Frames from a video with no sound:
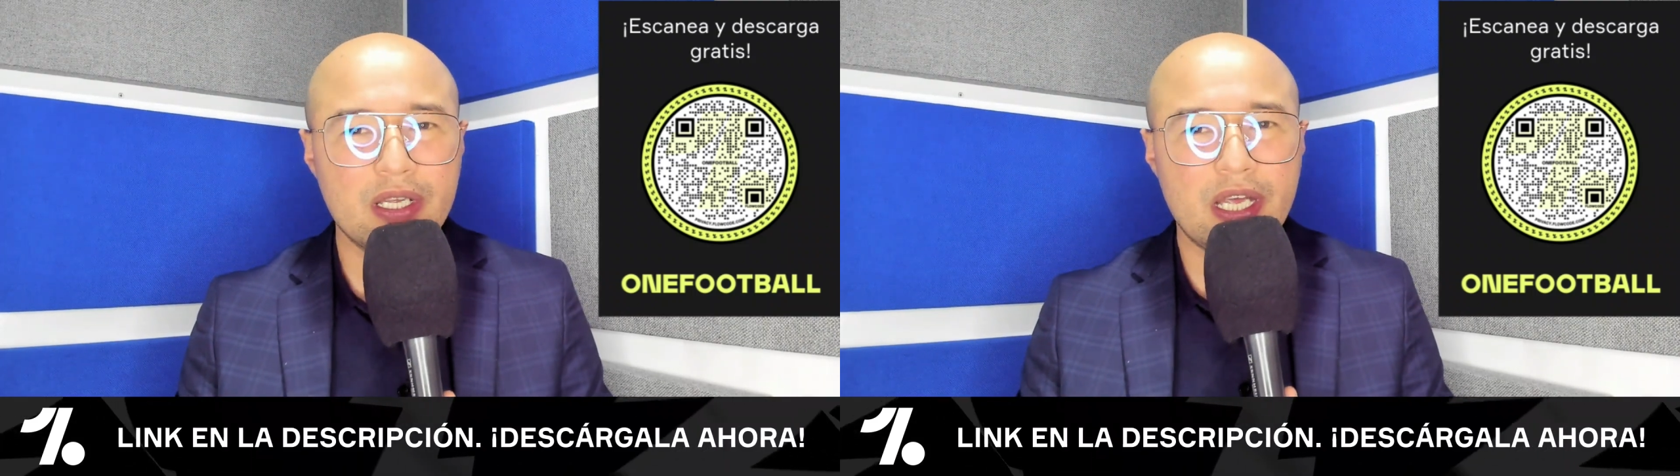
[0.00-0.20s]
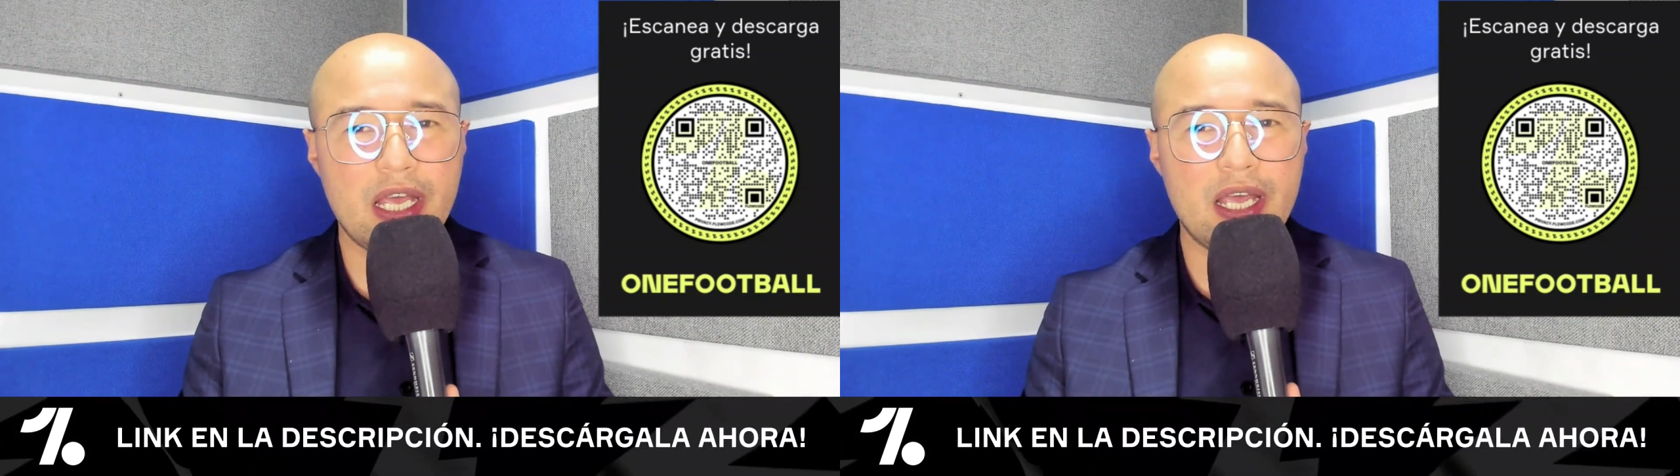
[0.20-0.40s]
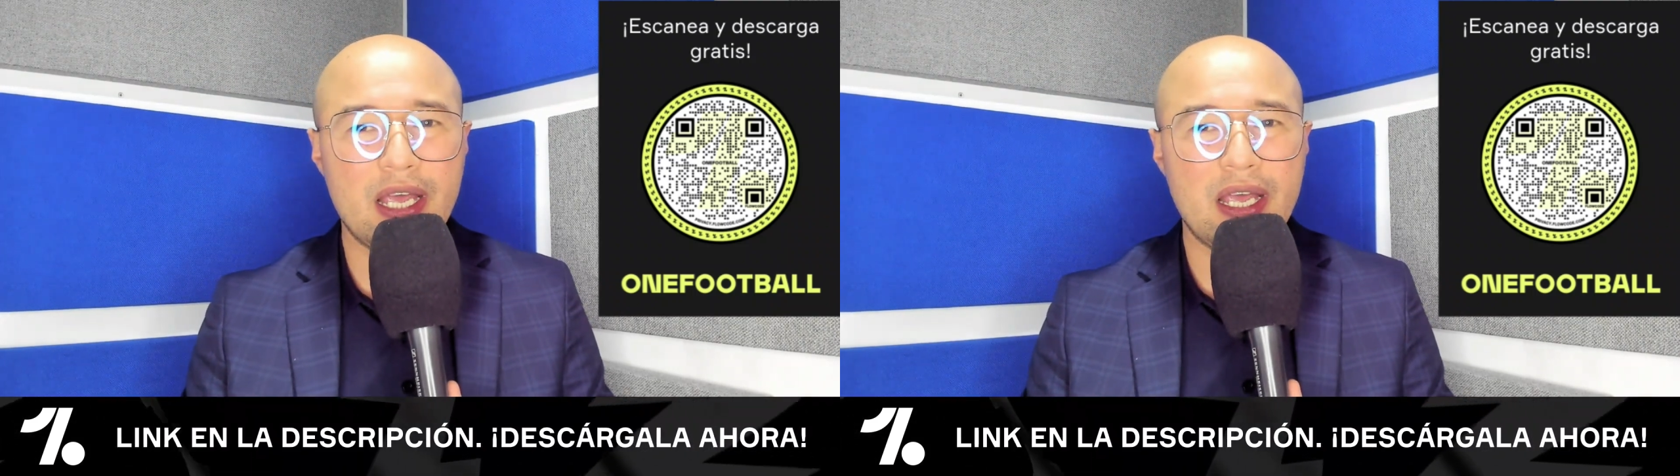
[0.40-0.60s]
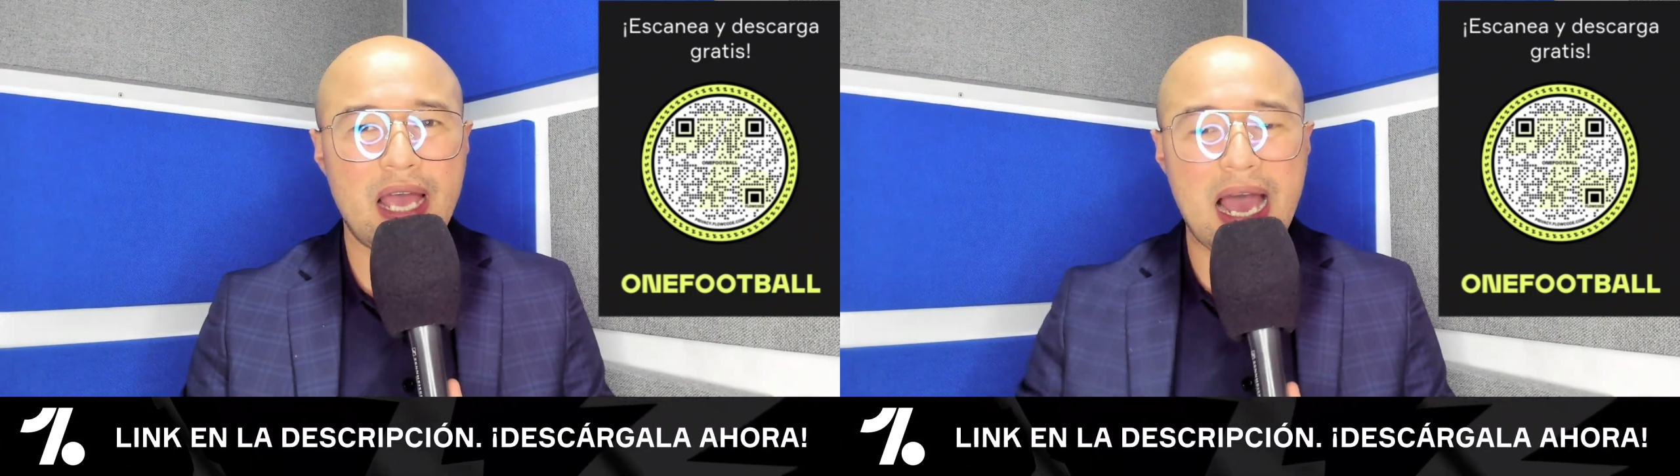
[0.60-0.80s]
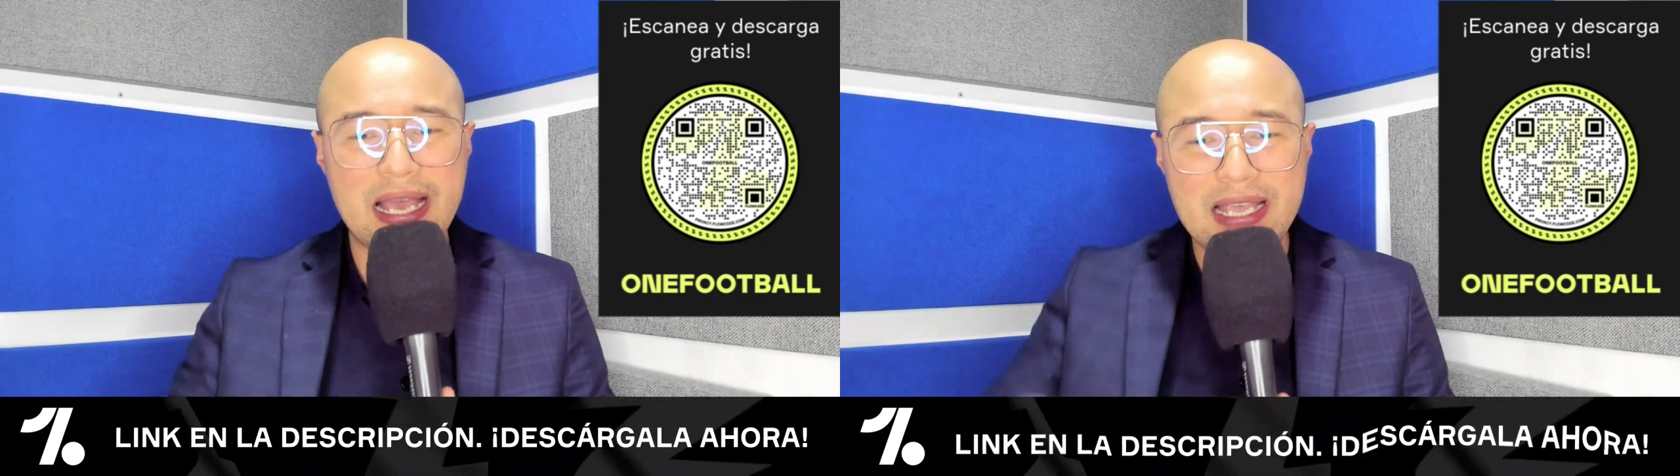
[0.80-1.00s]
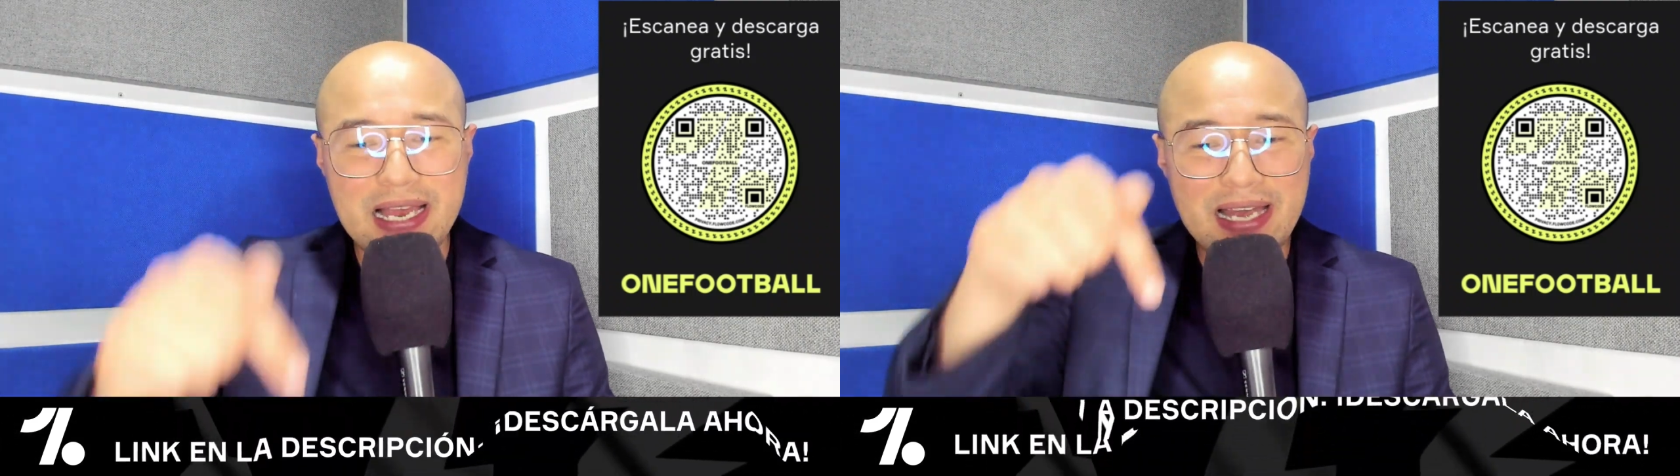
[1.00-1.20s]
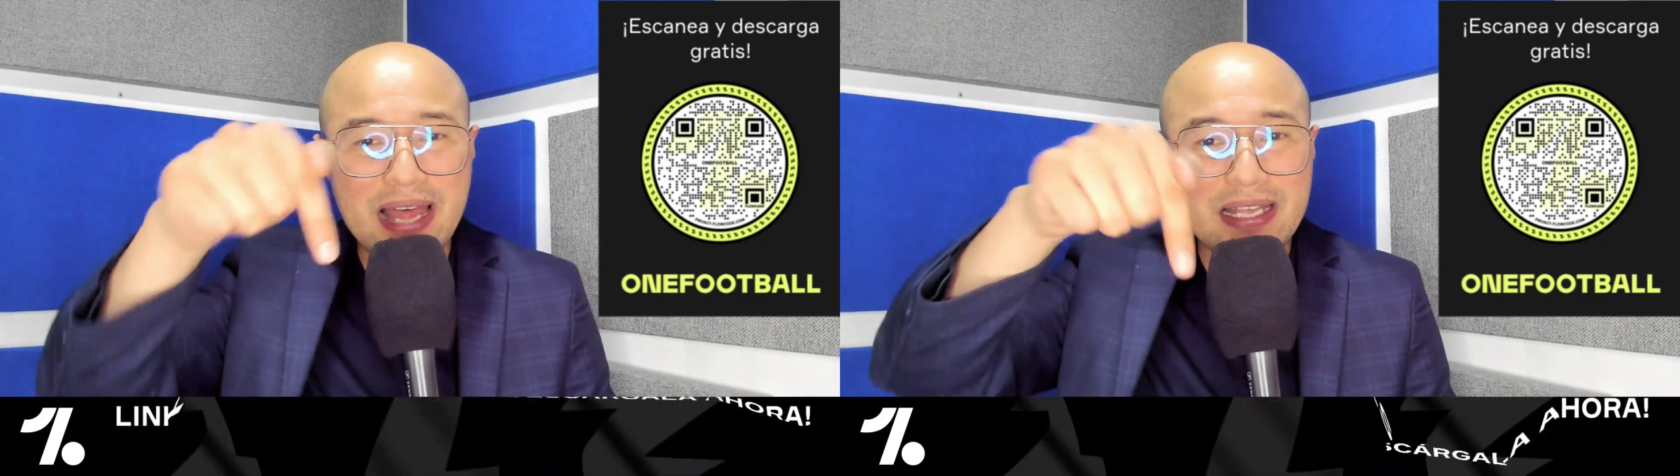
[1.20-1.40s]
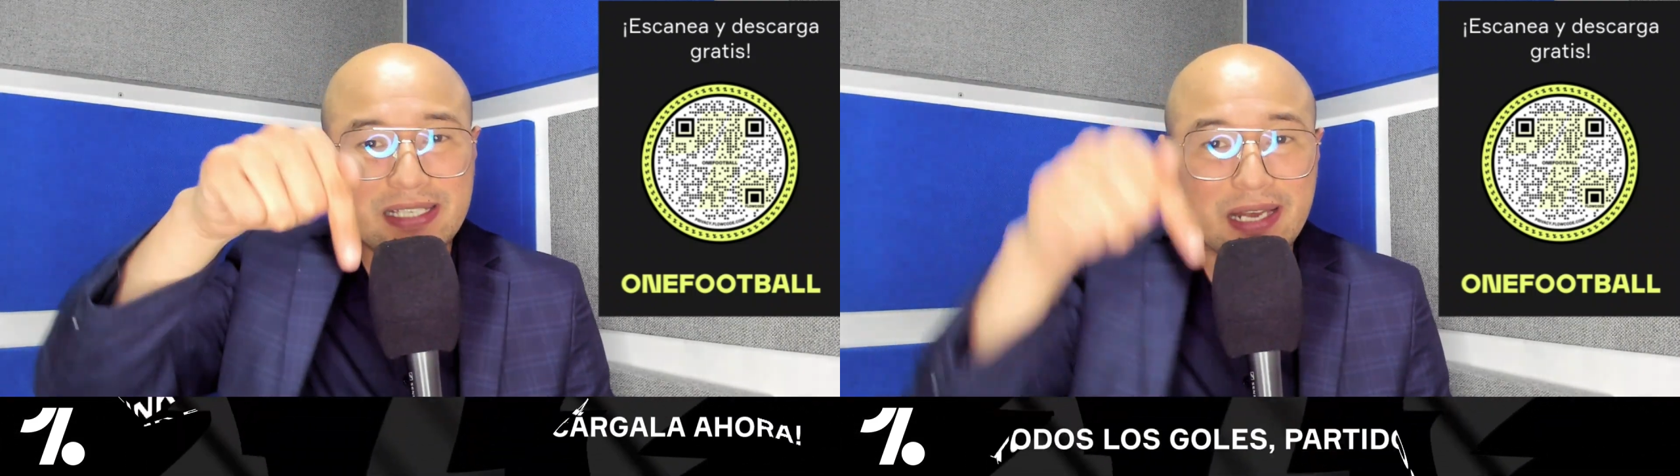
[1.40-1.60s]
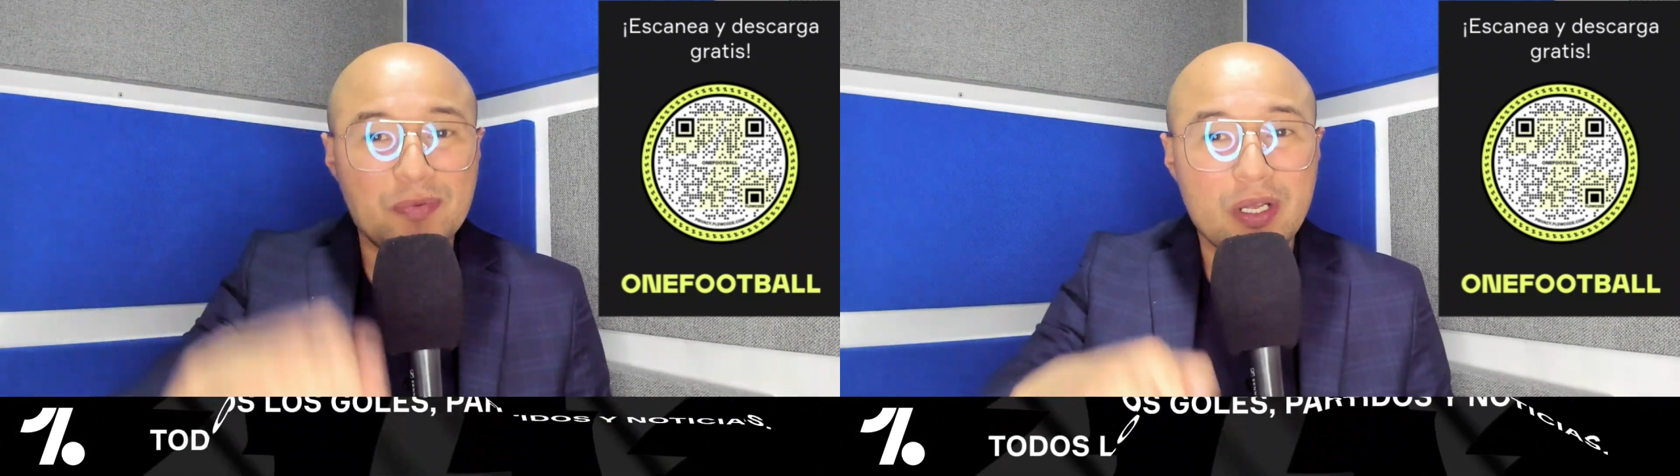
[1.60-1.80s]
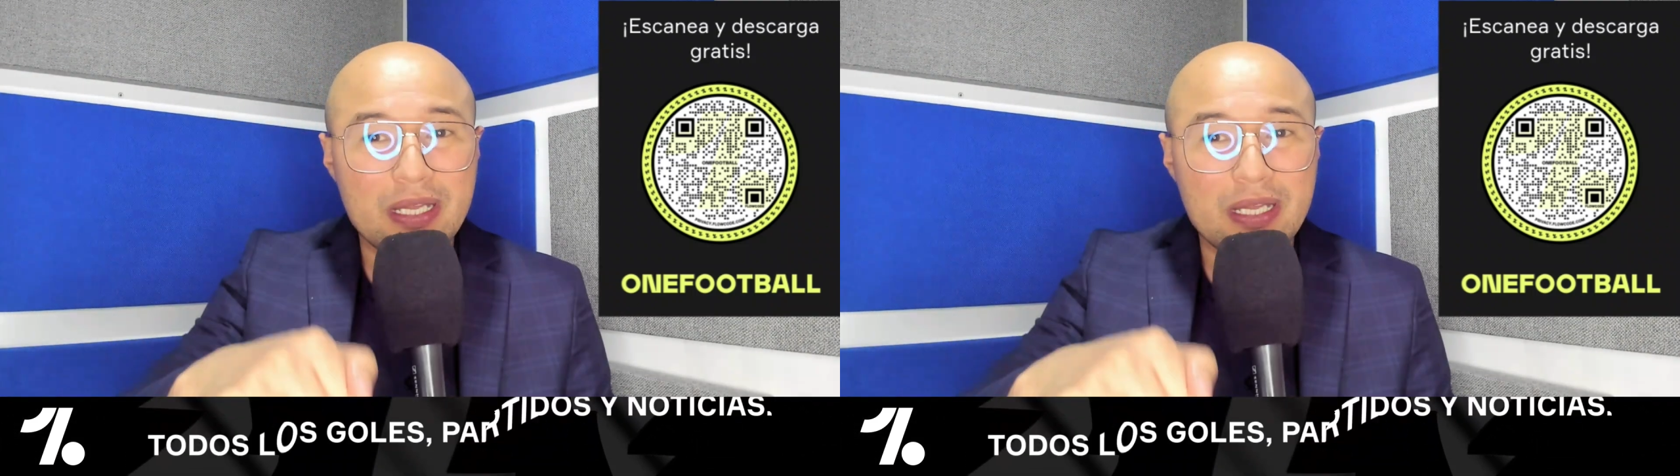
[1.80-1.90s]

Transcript: eh, ahí en la descripción